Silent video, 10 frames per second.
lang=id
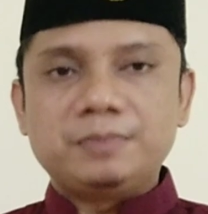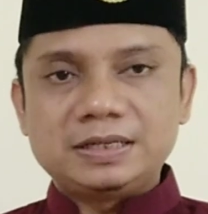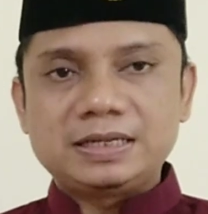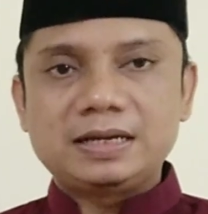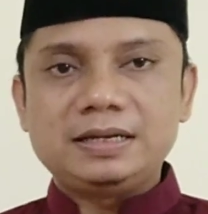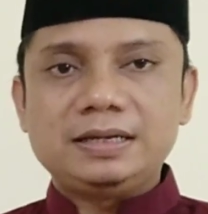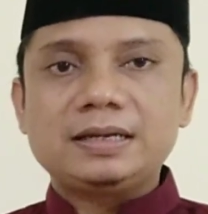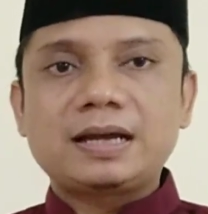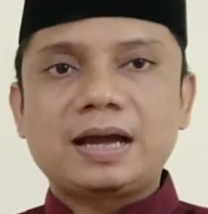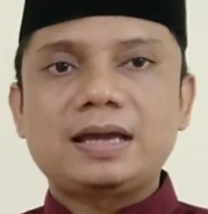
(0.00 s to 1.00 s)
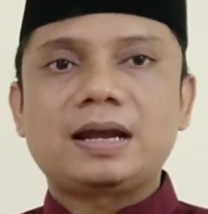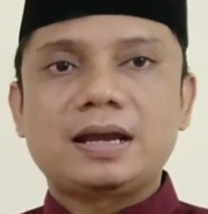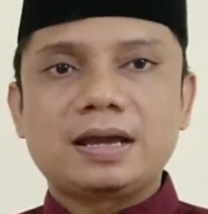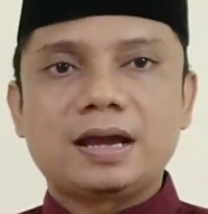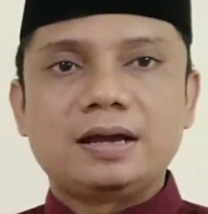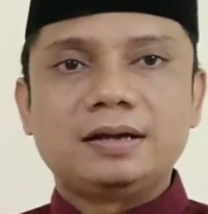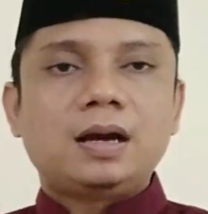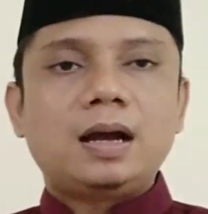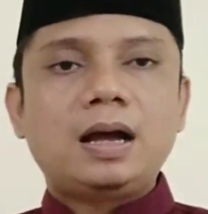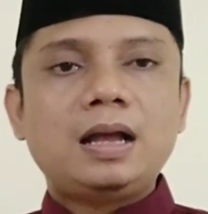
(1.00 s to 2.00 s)
menjadi kaya raya.
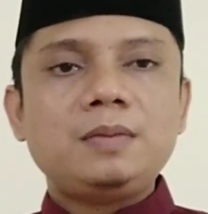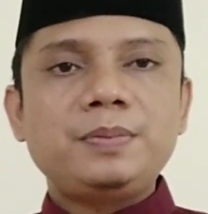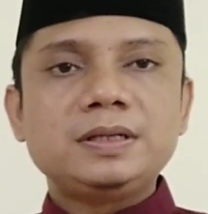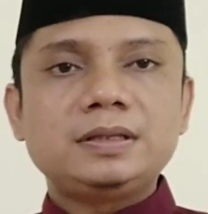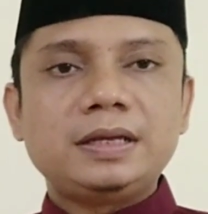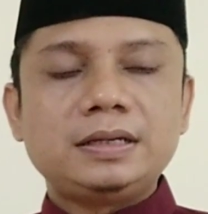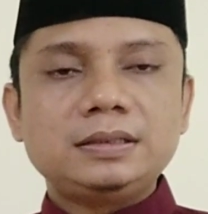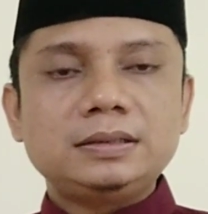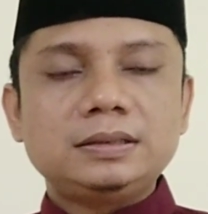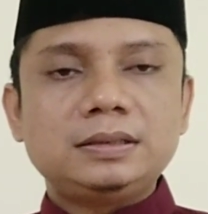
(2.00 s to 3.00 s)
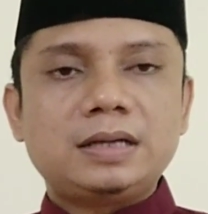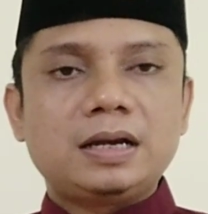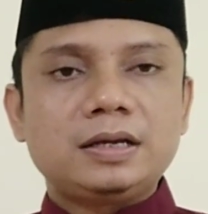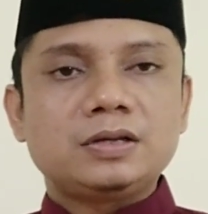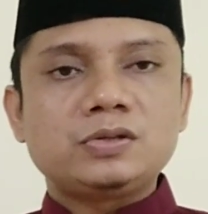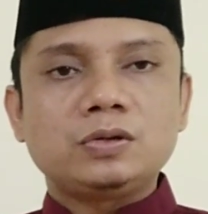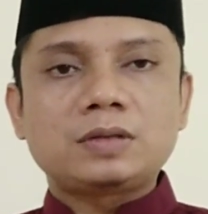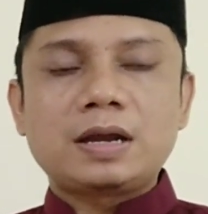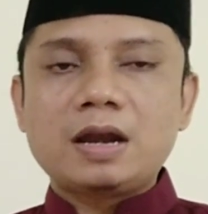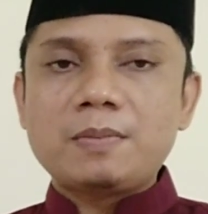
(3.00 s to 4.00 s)
Hal penting dari
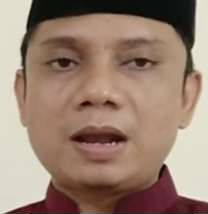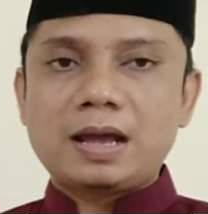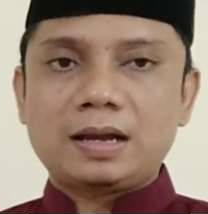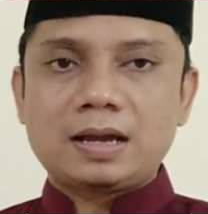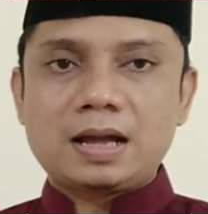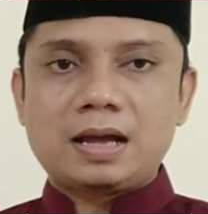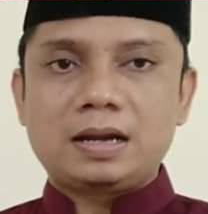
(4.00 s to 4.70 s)
Kesultanan Malaka